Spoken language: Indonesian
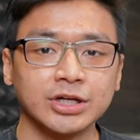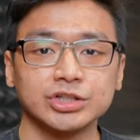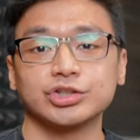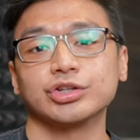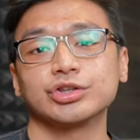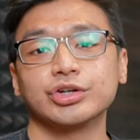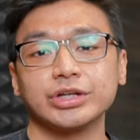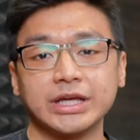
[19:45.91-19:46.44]

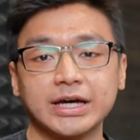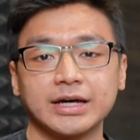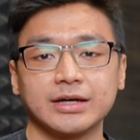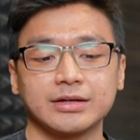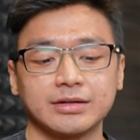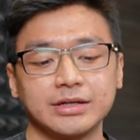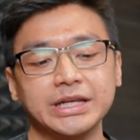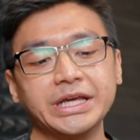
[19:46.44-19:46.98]

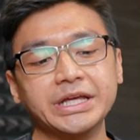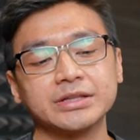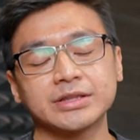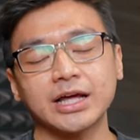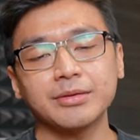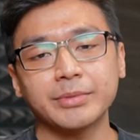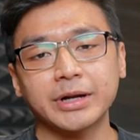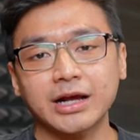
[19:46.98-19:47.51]
Contohnya di
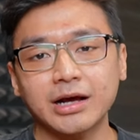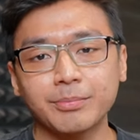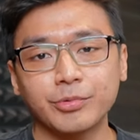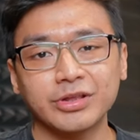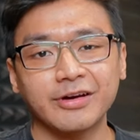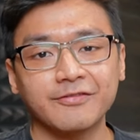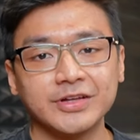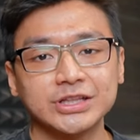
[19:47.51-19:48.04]
Intel mereka
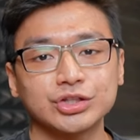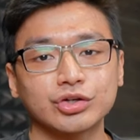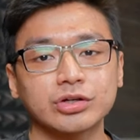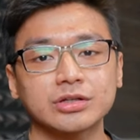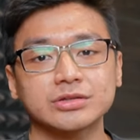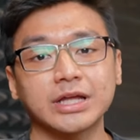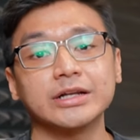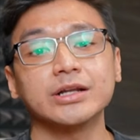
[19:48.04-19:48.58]
punya
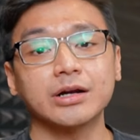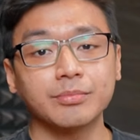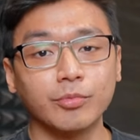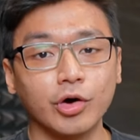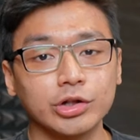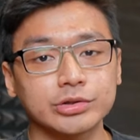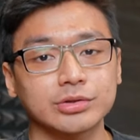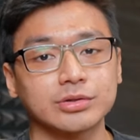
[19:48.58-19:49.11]
fitur
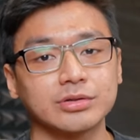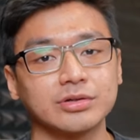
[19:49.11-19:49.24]
Thunderbolt